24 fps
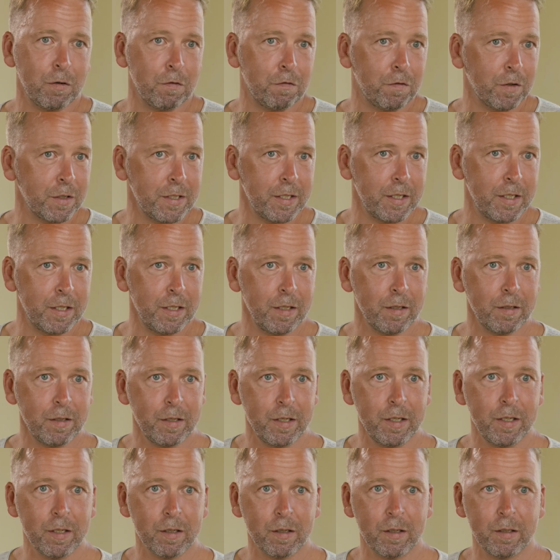und 40 hier,
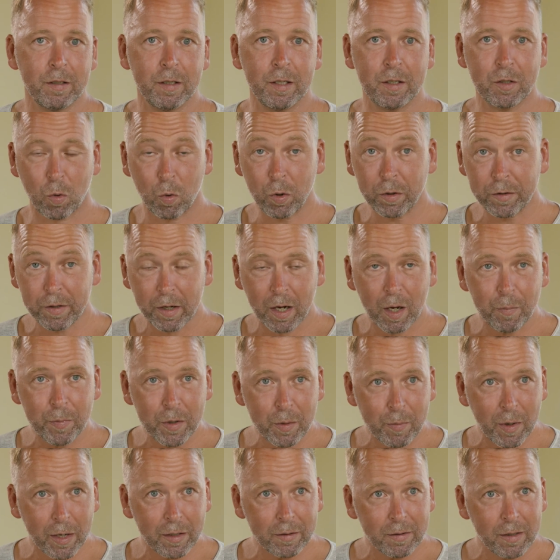die hier eine
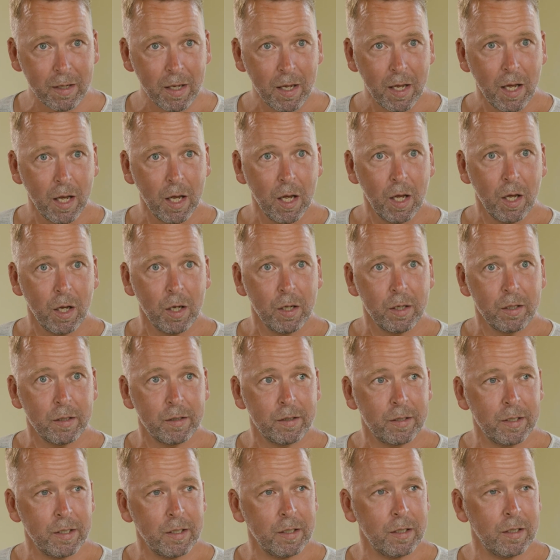Drogentherapie machen.
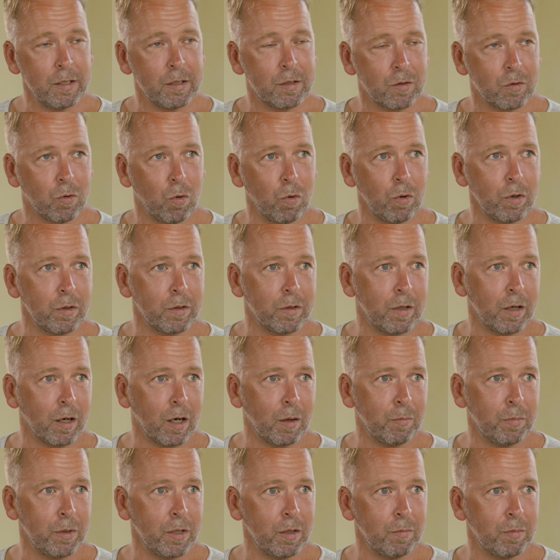Die
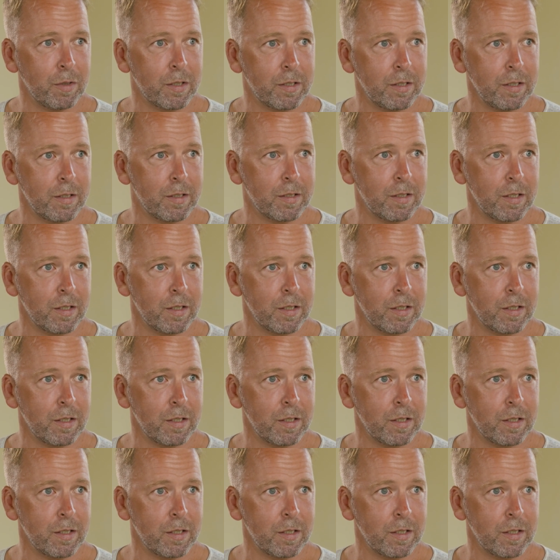Drogentherapie bezieht